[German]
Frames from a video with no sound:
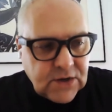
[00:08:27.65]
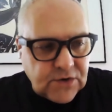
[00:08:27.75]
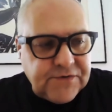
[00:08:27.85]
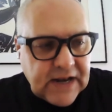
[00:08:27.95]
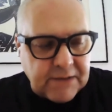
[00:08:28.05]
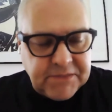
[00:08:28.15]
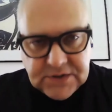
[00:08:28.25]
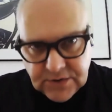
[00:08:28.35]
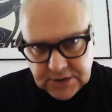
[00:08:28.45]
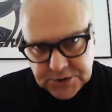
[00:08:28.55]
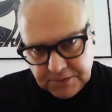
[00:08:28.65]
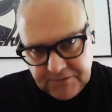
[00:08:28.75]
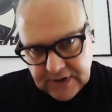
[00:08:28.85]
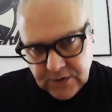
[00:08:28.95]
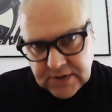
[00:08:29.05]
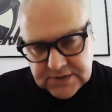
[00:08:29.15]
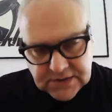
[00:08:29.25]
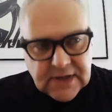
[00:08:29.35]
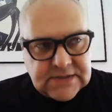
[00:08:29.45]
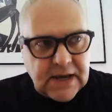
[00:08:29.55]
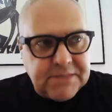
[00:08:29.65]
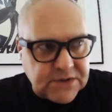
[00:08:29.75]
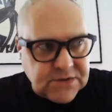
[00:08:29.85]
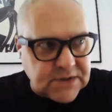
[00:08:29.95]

Und viele haben nicht nur ihren Job verloren, sondern sie haben